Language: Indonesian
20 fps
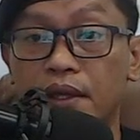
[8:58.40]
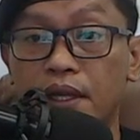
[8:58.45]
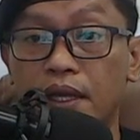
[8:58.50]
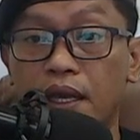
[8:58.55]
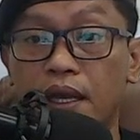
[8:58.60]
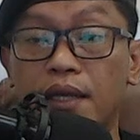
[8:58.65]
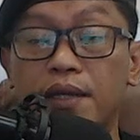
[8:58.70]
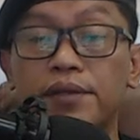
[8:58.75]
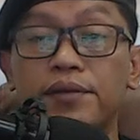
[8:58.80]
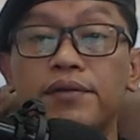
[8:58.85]

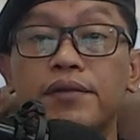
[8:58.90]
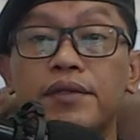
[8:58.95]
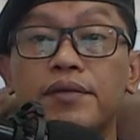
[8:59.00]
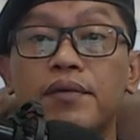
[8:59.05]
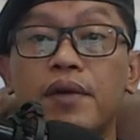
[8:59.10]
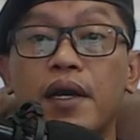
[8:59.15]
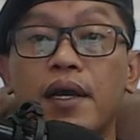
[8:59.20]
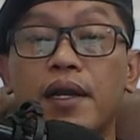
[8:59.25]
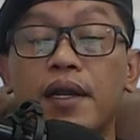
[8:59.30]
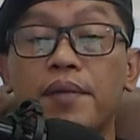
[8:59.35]
nah, itu itu
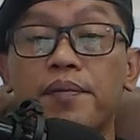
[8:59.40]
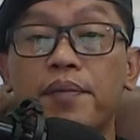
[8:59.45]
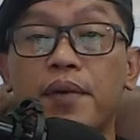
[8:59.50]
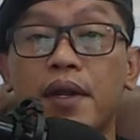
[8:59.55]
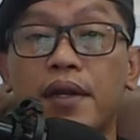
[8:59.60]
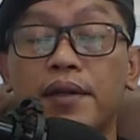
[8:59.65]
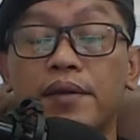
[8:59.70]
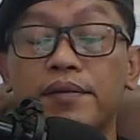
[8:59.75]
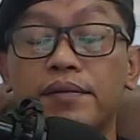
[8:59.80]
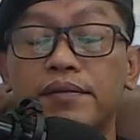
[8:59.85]

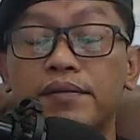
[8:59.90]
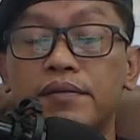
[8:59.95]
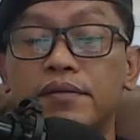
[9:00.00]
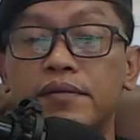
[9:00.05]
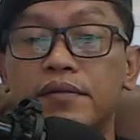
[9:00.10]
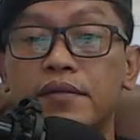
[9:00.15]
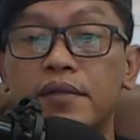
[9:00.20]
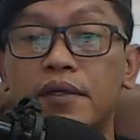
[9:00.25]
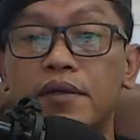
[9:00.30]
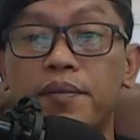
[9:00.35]
harapan
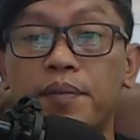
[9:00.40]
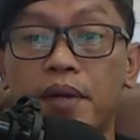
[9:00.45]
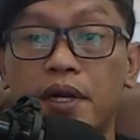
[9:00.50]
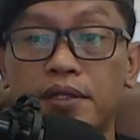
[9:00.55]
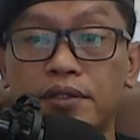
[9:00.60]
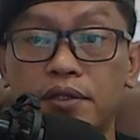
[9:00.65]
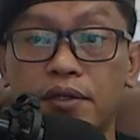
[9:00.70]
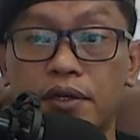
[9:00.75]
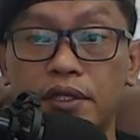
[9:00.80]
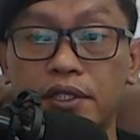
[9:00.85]

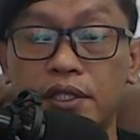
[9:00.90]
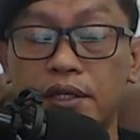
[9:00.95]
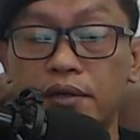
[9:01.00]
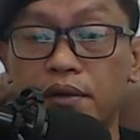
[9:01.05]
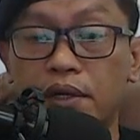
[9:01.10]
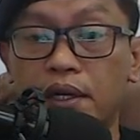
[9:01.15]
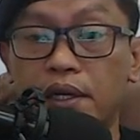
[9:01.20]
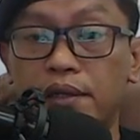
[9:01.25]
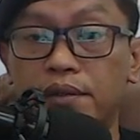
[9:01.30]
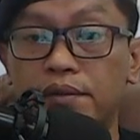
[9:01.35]
kepada
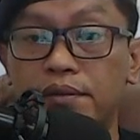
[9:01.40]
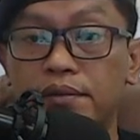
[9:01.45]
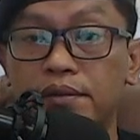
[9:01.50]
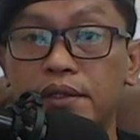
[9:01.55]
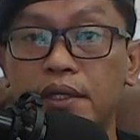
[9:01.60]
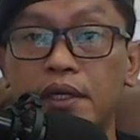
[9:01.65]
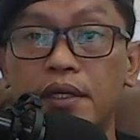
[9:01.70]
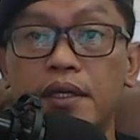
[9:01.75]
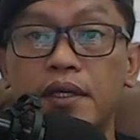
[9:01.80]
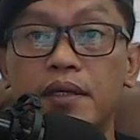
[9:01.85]
saudara-saudaraku
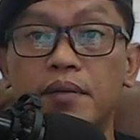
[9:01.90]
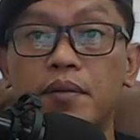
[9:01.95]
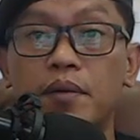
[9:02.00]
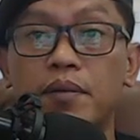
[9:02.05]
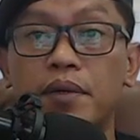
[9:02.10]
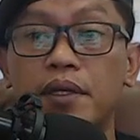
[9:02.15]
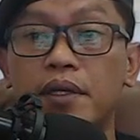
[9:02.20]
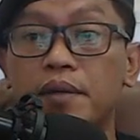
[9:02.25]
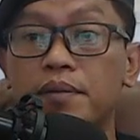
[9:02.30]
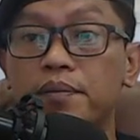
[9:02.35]
yang ingin
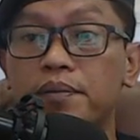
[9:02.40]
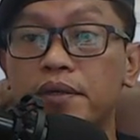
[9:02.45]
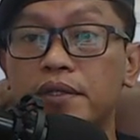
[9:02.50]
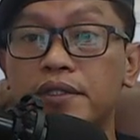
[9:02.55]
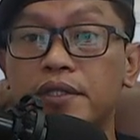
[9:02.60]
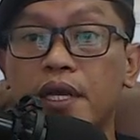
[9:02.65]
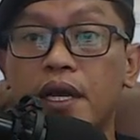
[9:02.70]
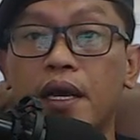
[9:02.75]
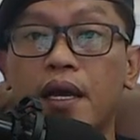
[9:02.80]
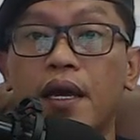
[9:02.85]
memberikan
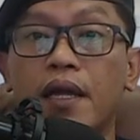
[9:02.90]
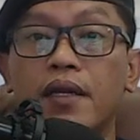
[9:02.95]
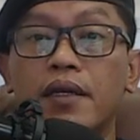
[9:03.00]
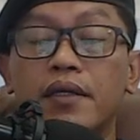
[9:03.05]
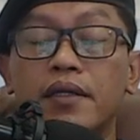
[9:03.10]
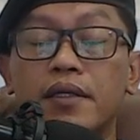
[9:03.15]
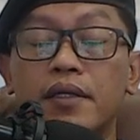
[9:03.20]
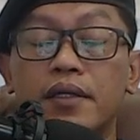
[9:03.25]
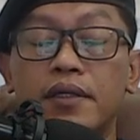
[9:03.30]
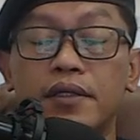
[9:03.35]
pesan
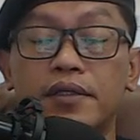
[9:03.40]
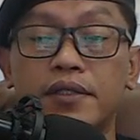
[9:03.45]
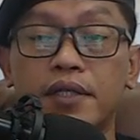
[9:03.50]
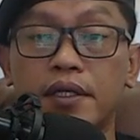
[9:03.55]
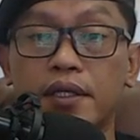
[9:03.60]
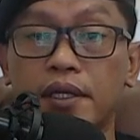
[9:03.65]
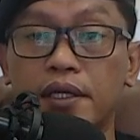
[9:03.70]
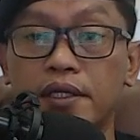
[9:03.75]
di channel